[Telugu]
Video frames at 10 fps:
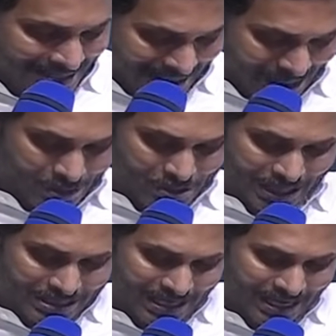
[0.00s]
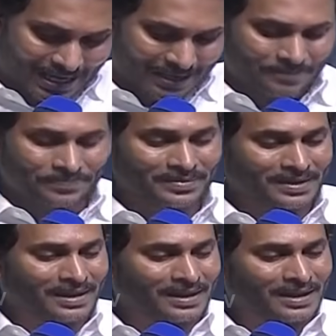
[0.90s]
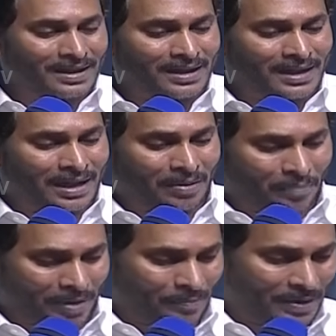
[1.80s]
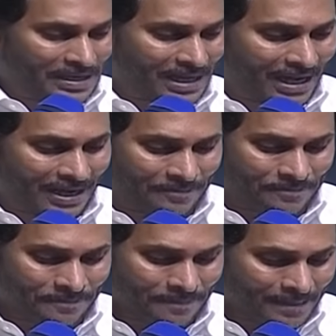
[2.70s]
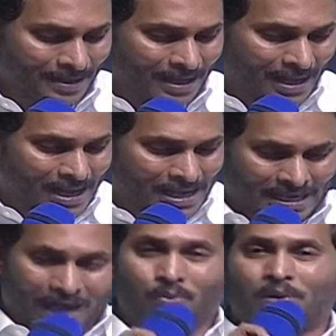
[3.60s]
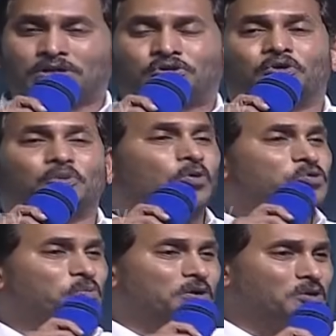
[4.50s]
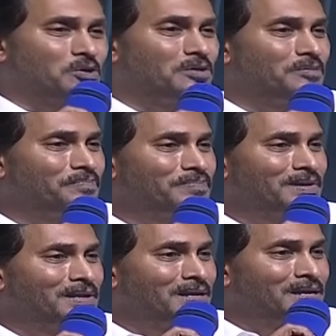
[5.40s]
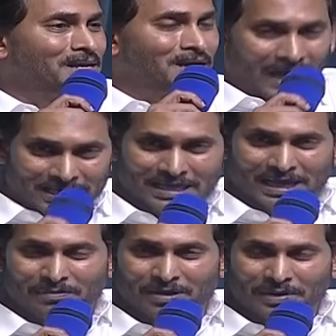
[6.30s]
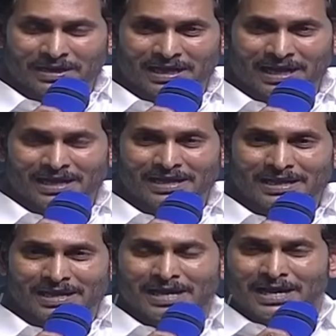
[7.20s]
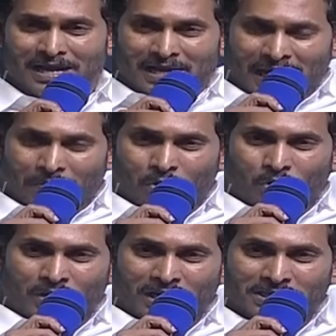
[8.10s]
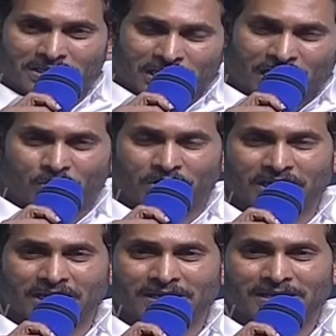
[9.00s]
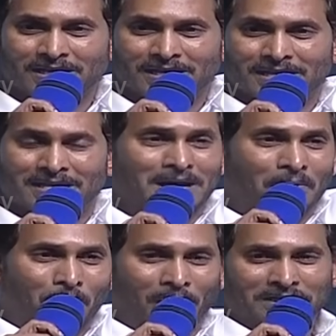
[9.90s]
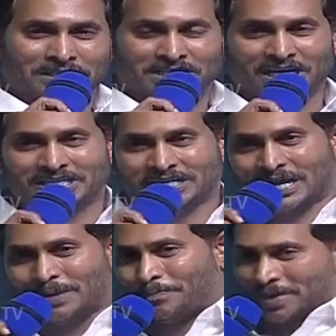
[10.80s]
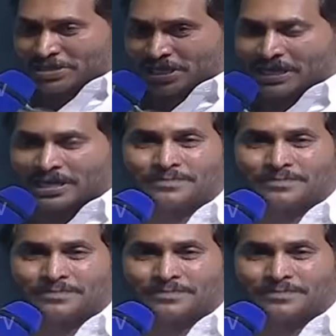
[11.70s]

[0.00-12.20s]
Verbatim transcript: ఈరోజు అందుకే మీ బిడ్డ ఎవరితోనూ పొత్తు పెట్టుకోడు అందుకే మీ బిడ్డ నమ్ముకున్నది దేవుడిని మంచి చేసిన ప్రజల్ని